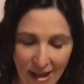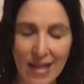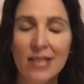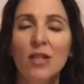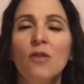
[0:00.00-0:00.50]

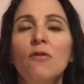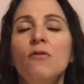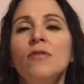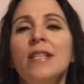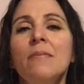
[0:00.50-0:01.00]
Est-ce que
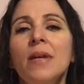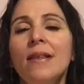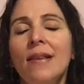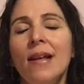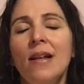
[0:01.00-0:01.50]
vous vous aimez
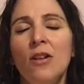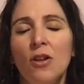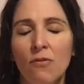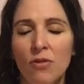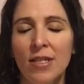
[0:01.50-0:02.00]
tel
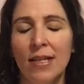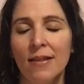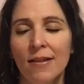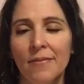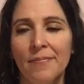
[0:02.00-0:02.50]
que vous êtes?